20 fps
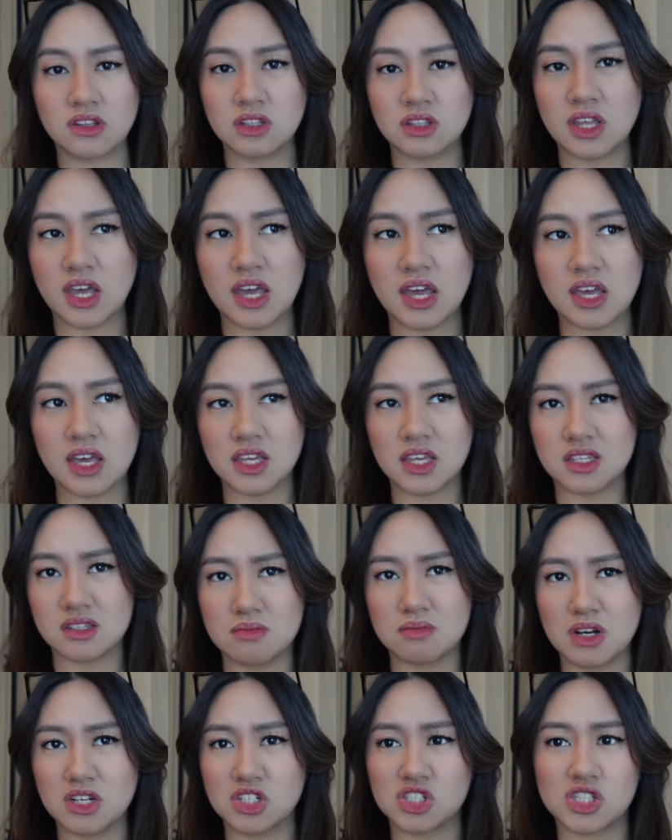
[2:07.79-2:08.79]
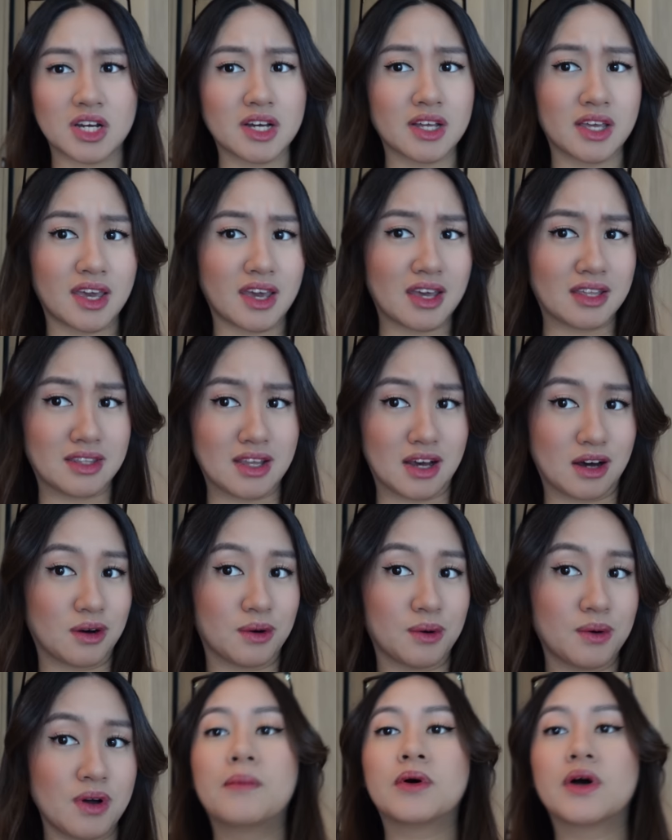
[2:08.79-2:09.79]
today is magchangge
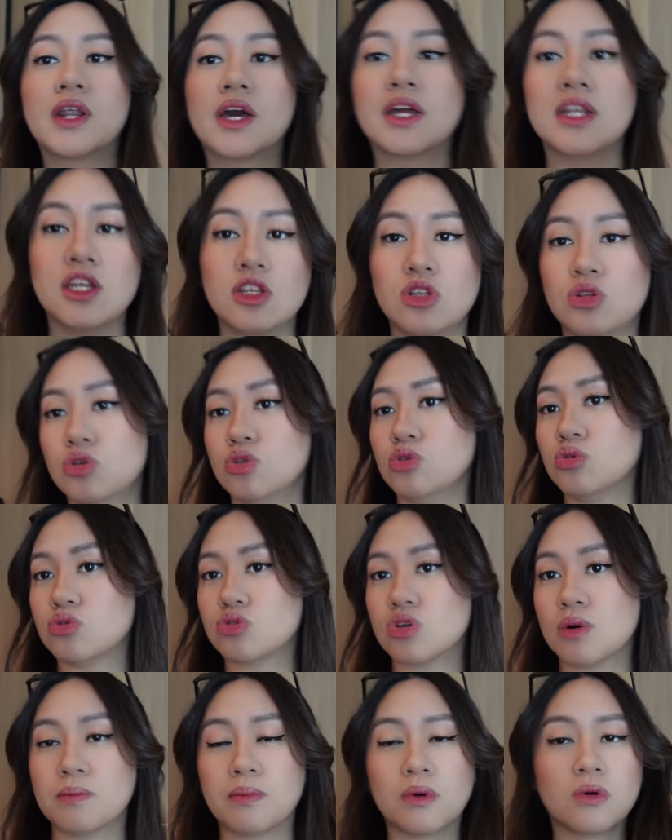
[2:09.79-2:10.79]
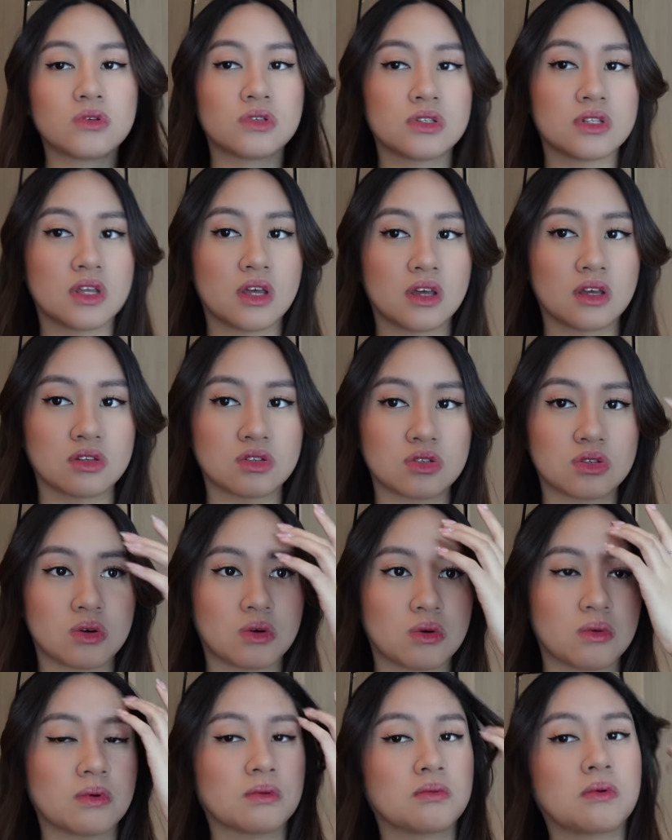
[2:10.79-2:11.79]
daw. But I need to do some posting,
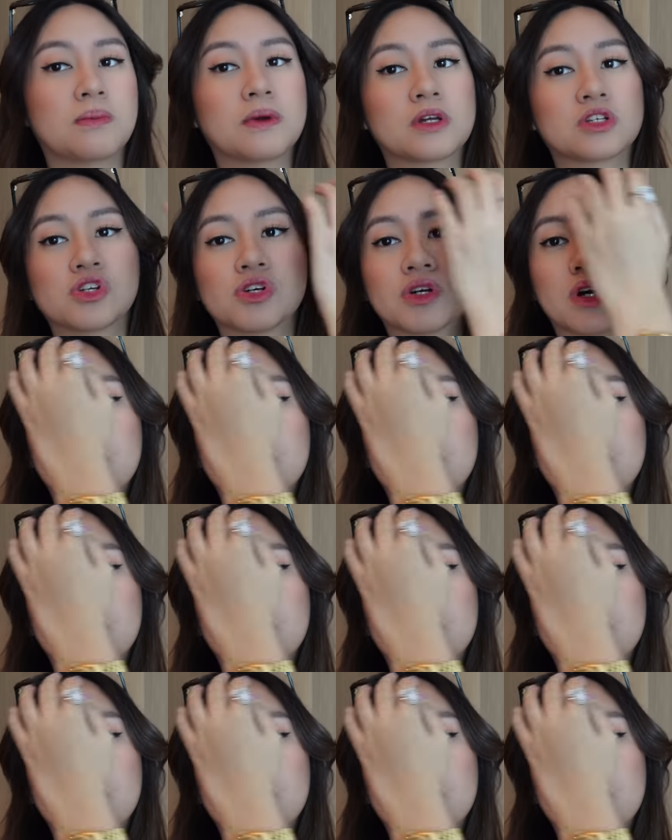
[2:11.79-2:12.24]
so magpipicture